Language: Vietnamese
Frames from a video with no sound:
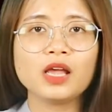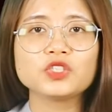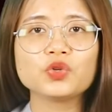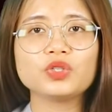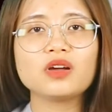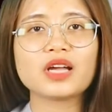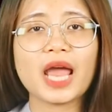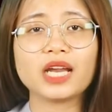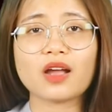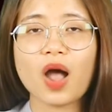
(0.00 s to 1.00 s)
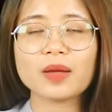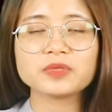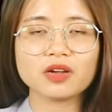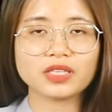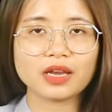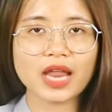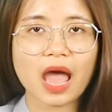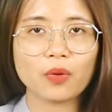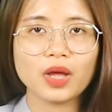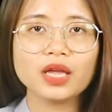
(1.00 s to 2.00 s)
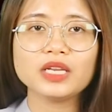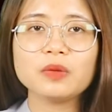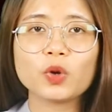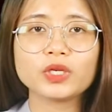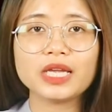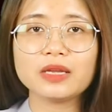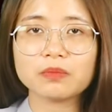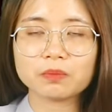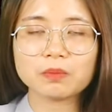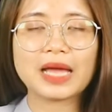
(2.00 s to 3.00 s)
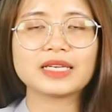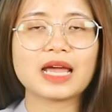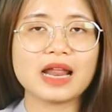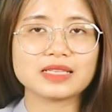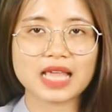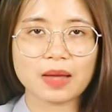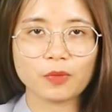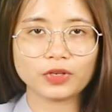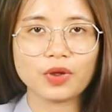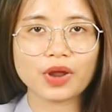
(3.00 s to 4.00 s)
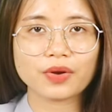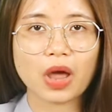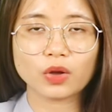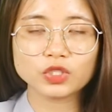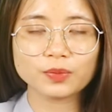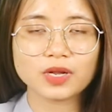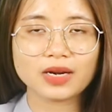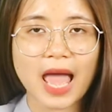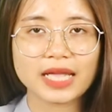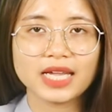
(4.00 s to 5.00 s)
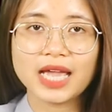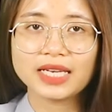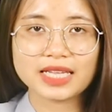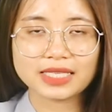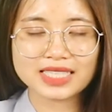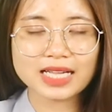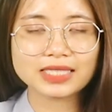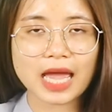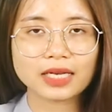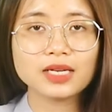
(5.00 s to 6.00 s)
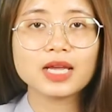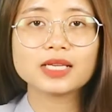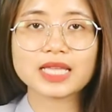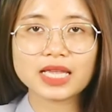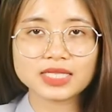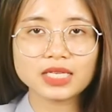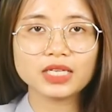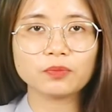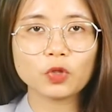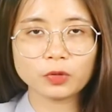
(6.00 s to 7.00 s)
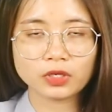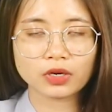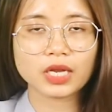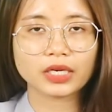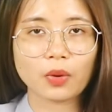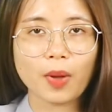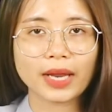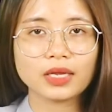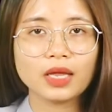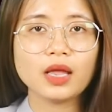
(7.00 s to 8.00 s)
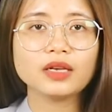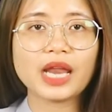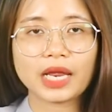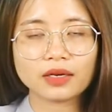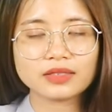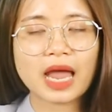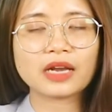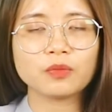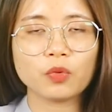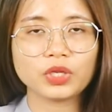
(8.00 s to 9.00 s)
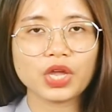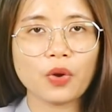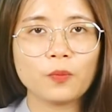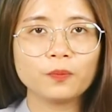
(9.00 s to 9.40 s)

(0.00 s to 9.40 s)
Dù thường ngày có ham chơi thế nào thì một khi bạn đã đặt ra mục tiêu nào đó trong tương lai thì chắc chắn sẽ rất nghiêm túc thực hiện kế hoạch để đạt được mục tiêu.